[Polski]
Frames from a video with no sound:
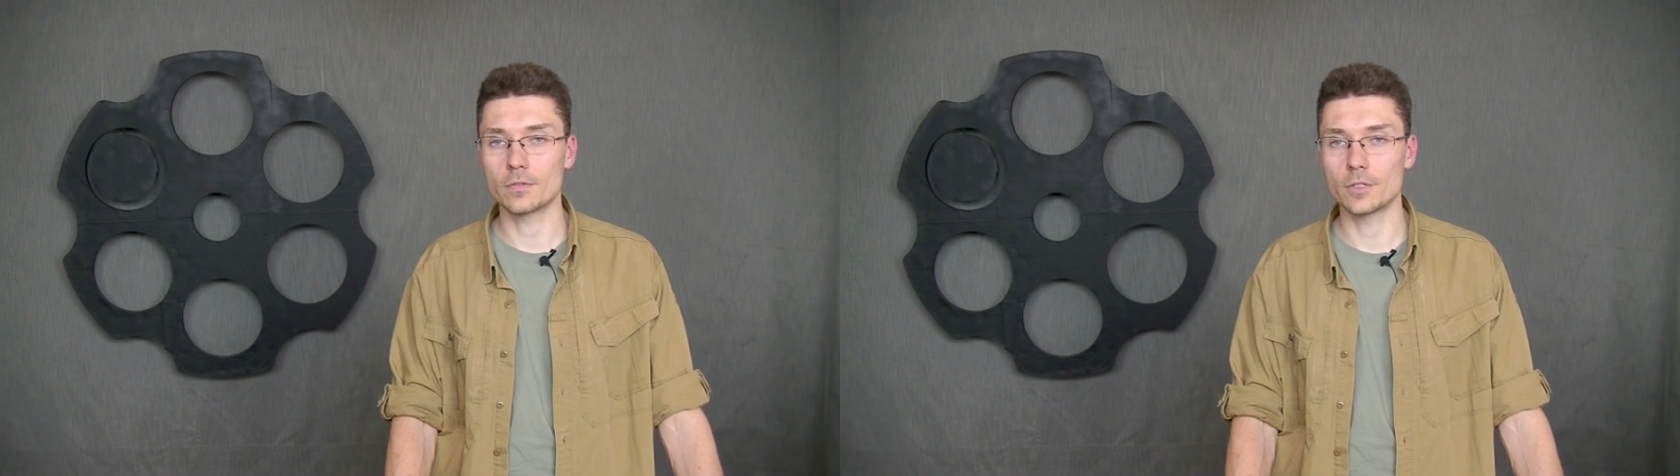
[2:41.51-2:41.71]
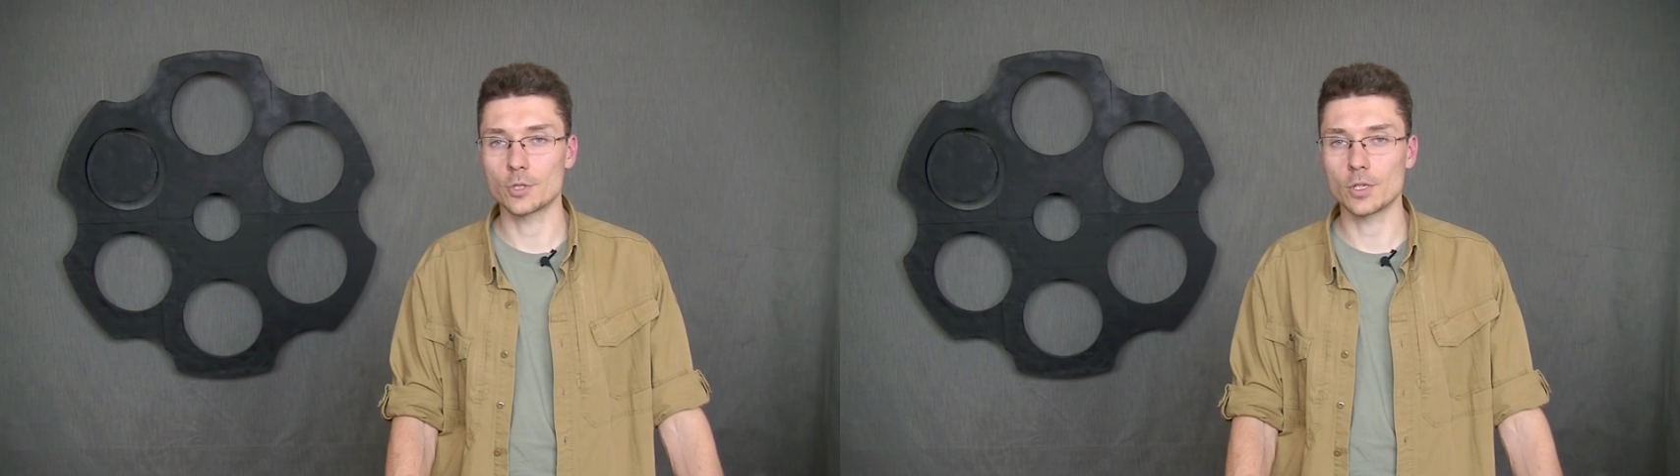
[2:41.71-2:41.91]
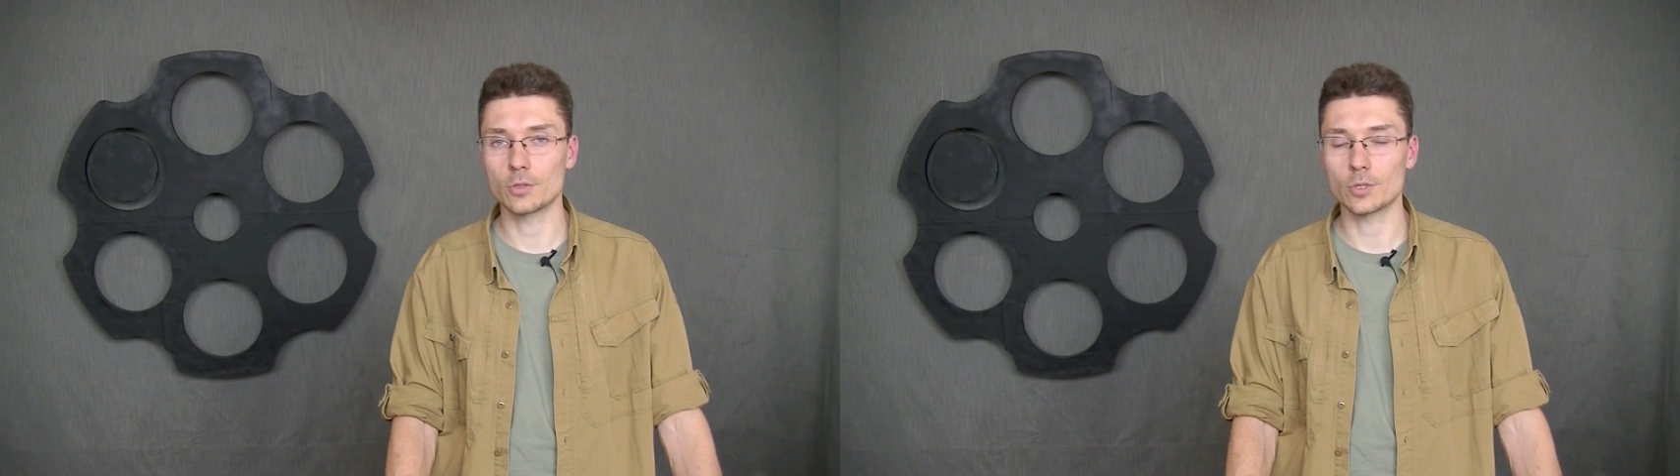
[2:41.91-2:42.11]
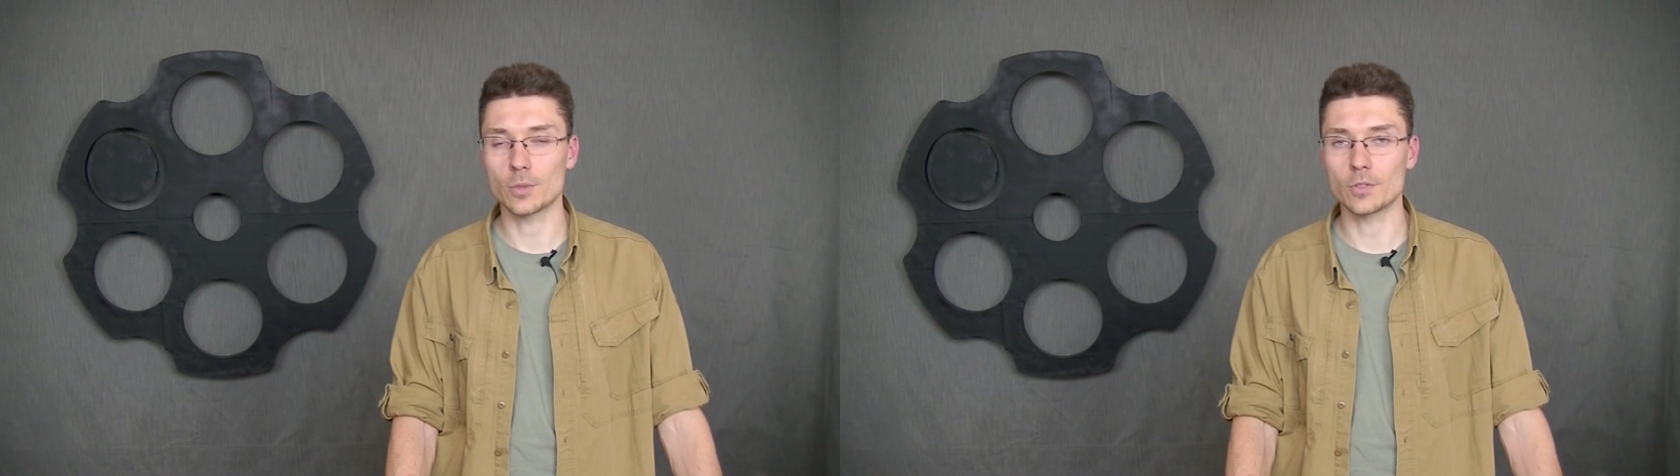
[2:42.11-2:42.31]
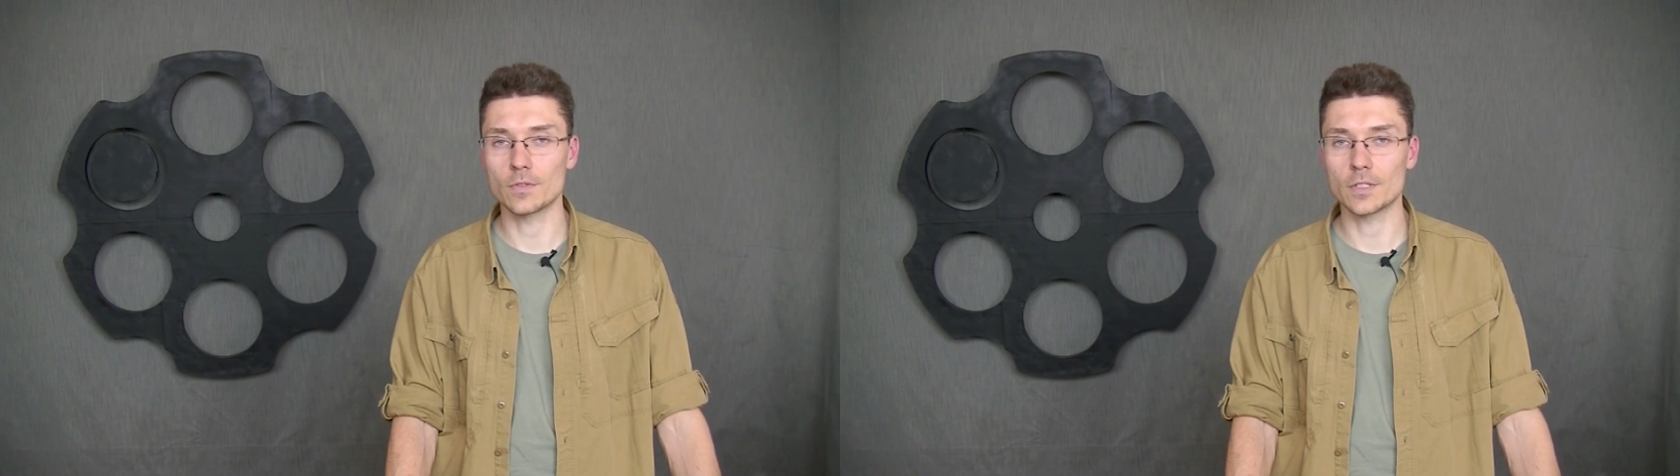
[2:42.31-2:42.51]
Jeżeli ktoś
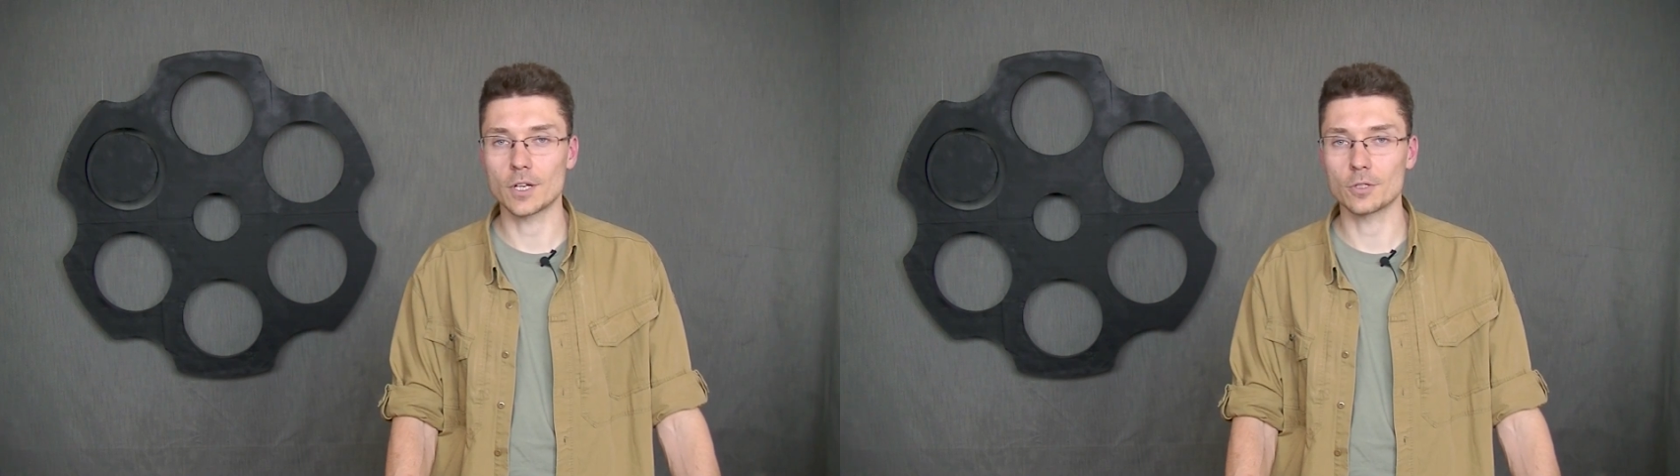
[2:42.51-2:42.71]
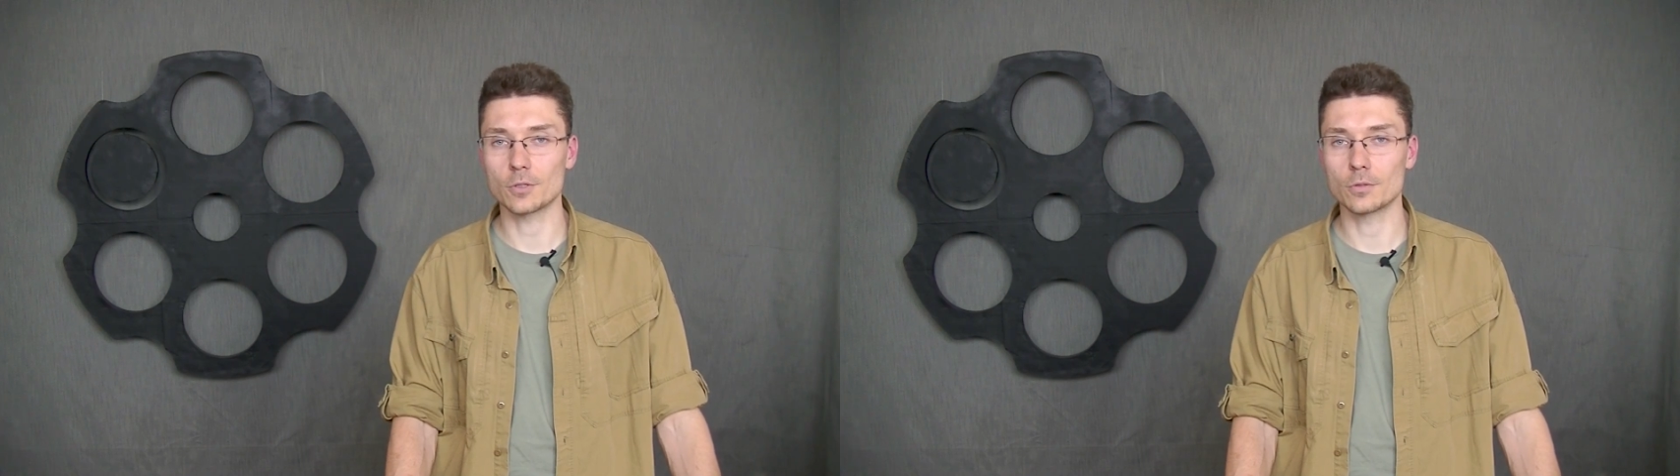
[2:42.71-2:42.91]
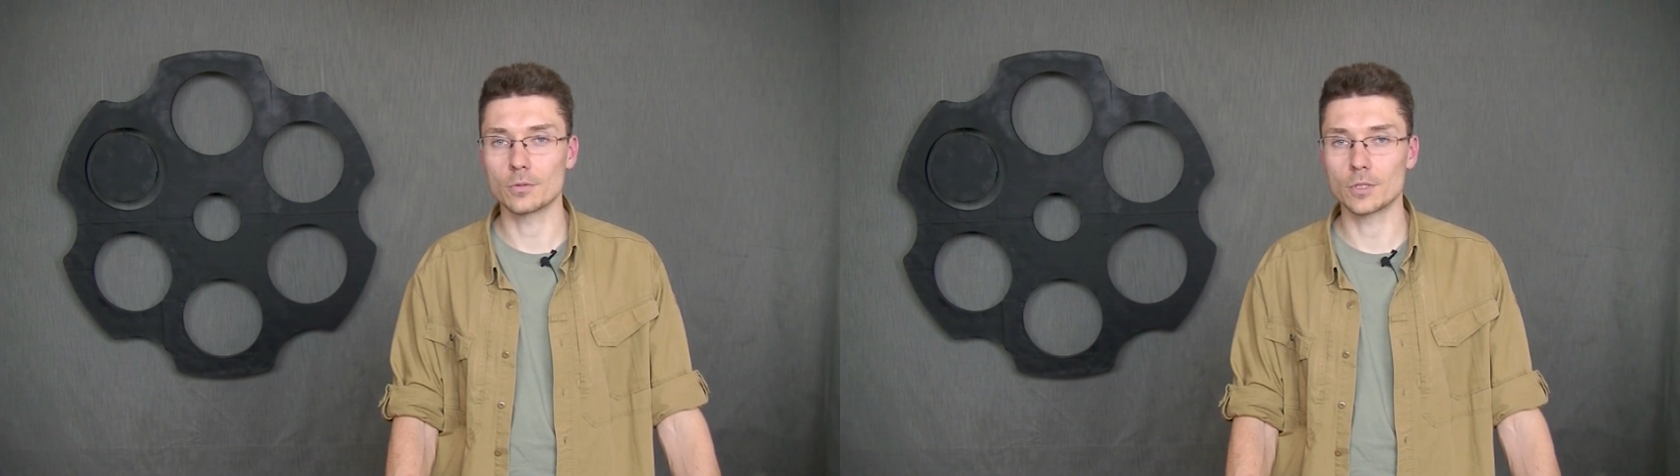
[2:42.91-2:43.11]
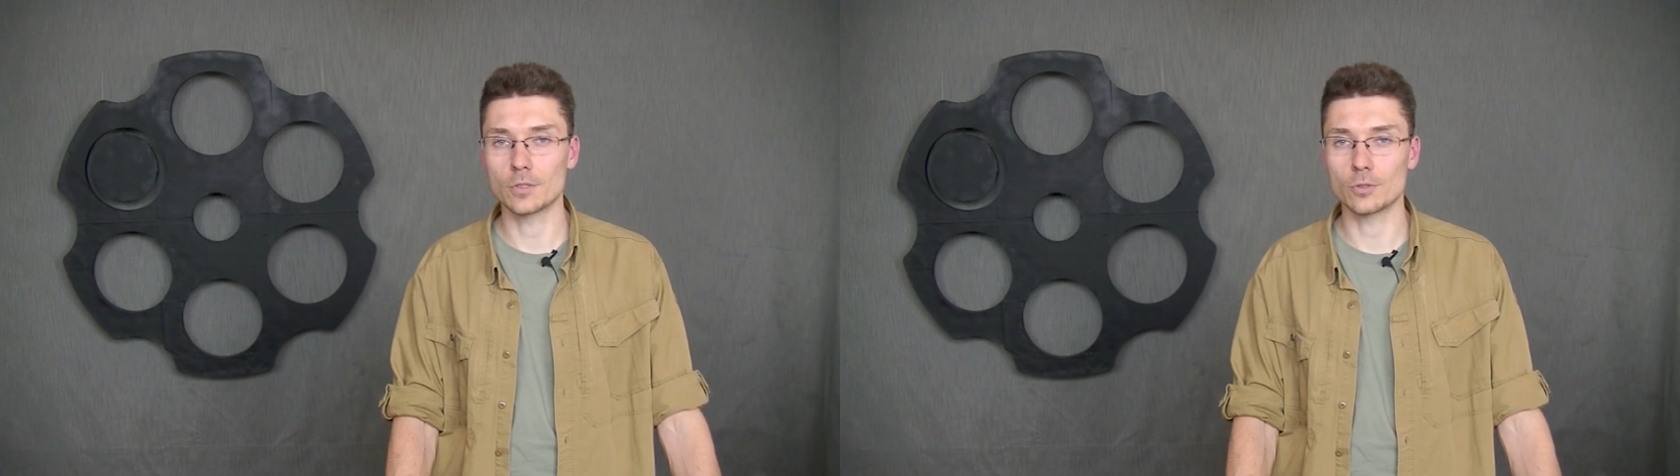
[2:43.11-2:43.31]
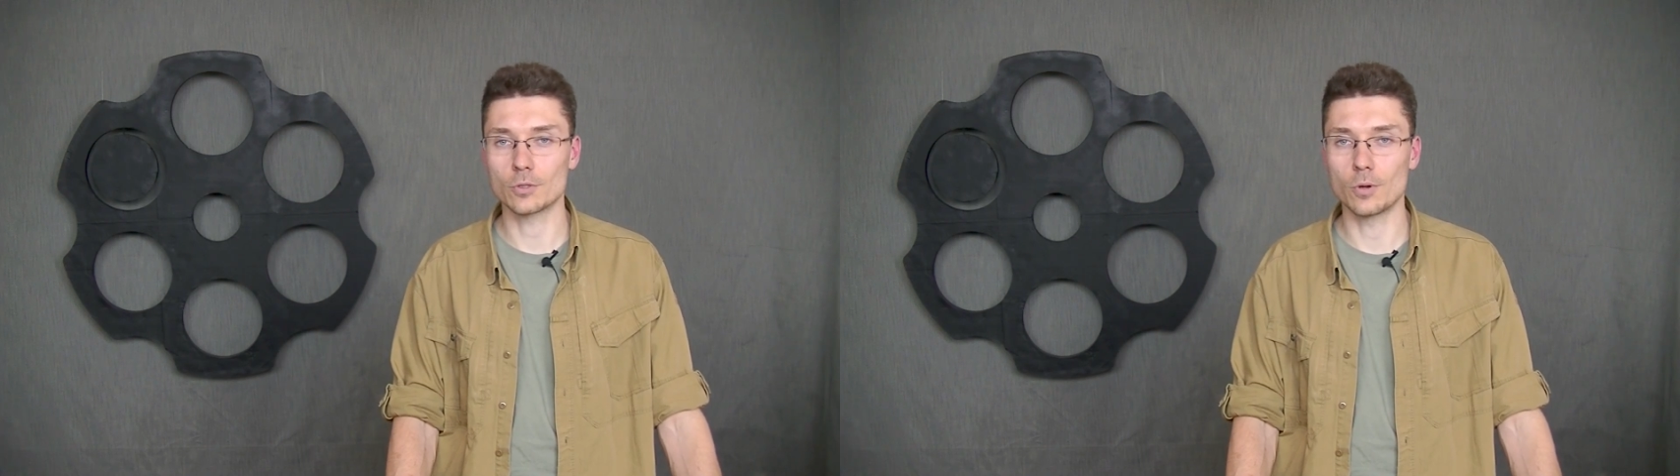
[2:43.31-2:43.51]
tam się wystraszył, że
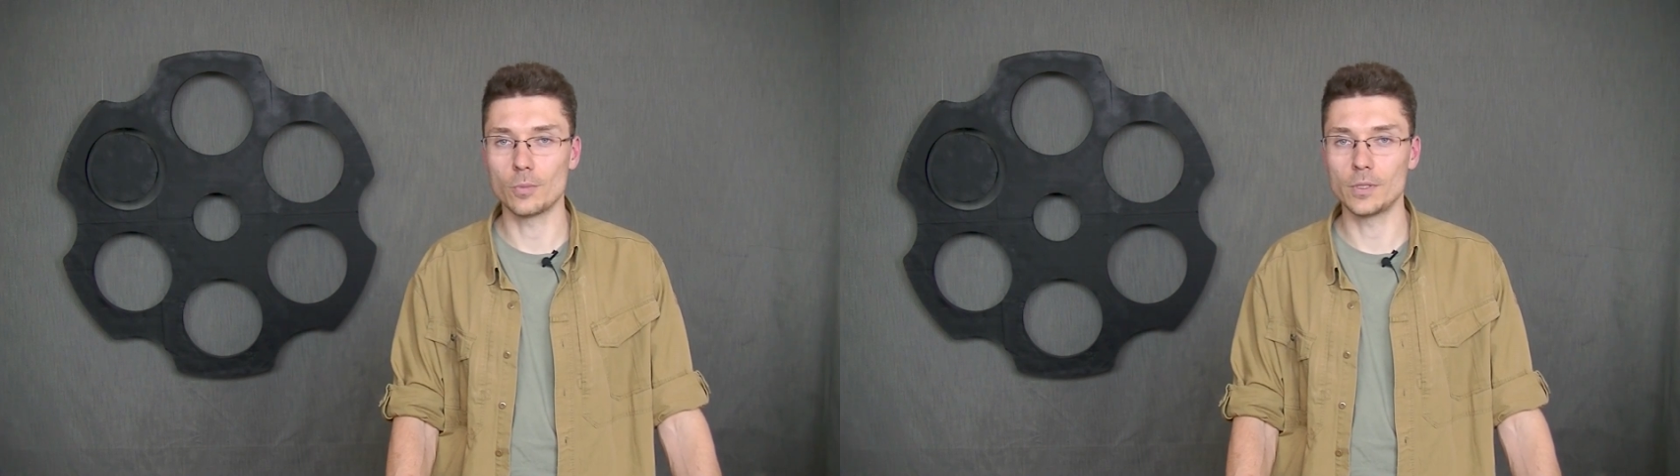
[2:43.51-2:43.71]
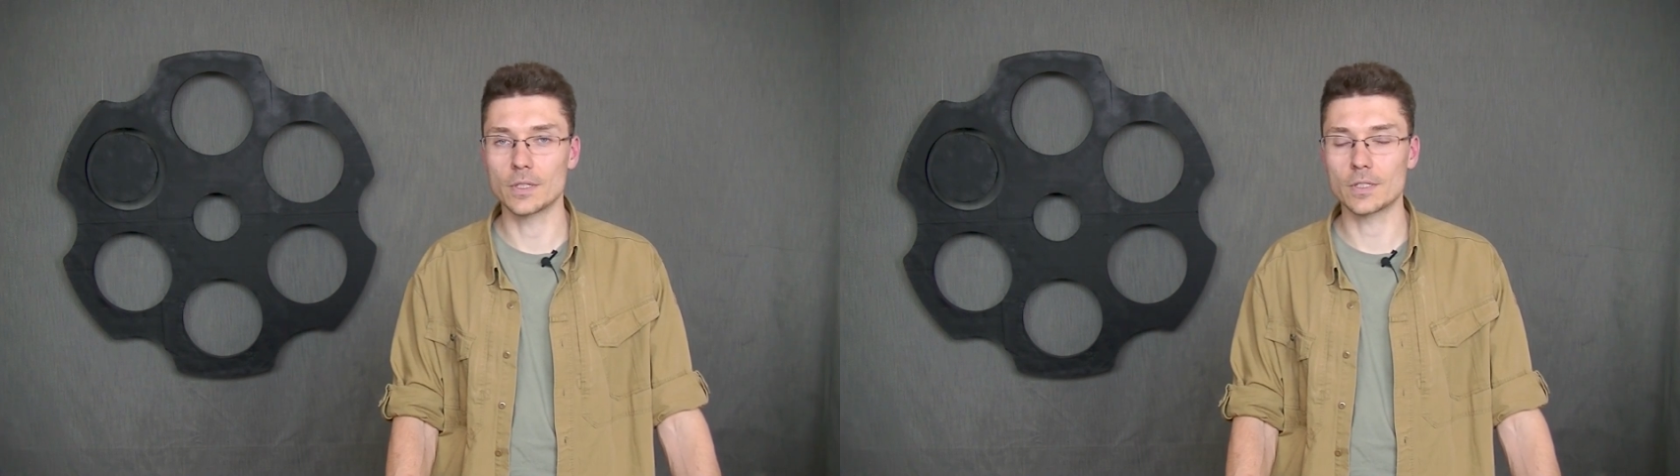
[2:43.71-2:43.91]
coś go minie,